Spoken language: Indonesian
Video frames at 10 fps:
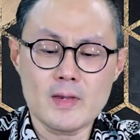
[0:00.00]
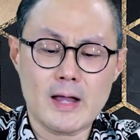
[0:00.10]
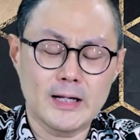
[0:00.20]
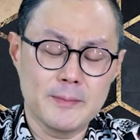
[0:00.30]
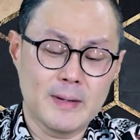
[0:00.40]

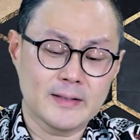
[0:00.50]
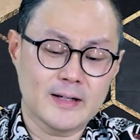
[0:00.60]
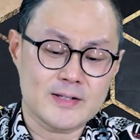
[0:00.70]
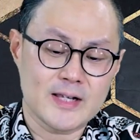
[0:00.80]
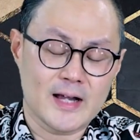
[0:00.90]
Kalimat
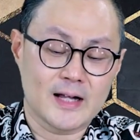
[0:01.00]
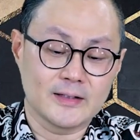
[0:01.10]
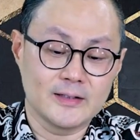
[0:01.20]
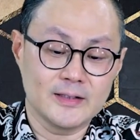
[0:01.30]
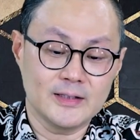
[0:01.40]
yang
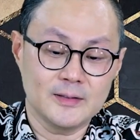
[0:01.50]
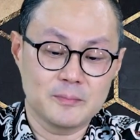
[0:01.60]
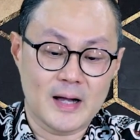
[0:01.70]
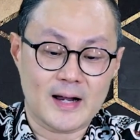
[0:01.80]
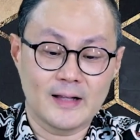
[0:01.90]
singkat ini
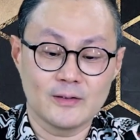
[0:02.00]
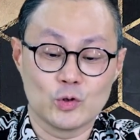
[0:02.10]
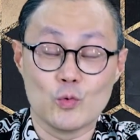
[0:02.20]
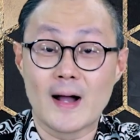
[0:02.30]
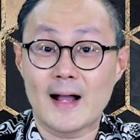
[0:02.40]
bahkan
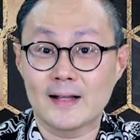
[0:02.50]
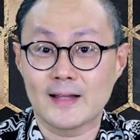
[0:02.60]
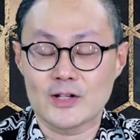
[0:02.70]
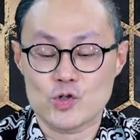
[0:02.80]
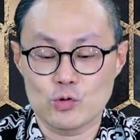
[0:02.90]
dua
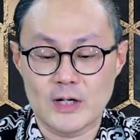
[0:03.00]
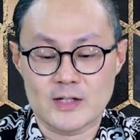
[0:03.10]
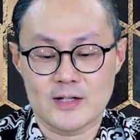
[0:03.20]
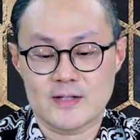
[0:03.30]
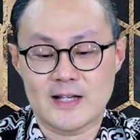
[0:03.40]
kata sudah
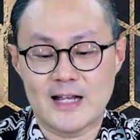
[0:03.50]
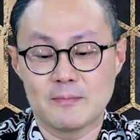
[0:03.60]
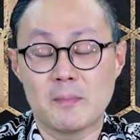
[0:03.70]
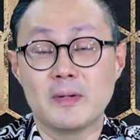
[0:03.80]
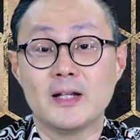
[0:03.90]
selesai
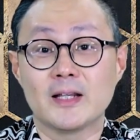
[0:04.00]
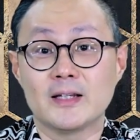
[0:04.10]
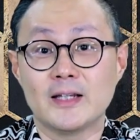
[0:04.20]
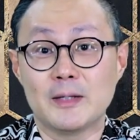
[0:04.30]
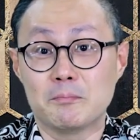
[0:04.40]

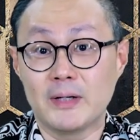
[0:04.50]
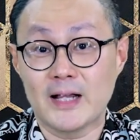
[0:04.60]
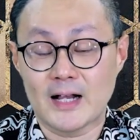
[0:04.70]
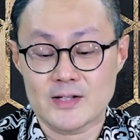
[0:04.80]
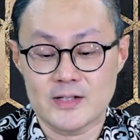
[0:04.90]
memiliki
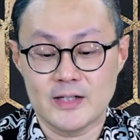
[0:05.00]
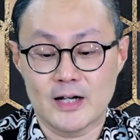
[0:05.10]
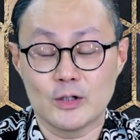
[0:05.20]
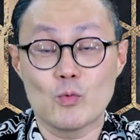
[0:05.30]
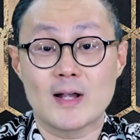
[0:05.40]
implikasi
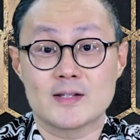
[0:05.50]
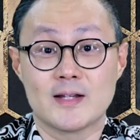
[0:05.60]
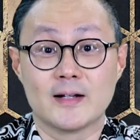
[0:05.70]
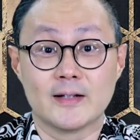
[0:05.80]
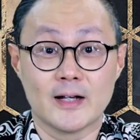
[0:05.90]
yang luas
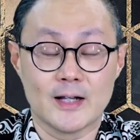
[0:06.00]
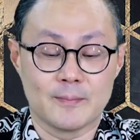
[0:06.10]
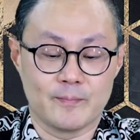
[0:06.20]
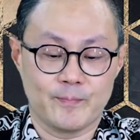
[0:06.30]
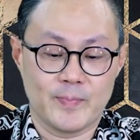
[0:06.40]
dan dalam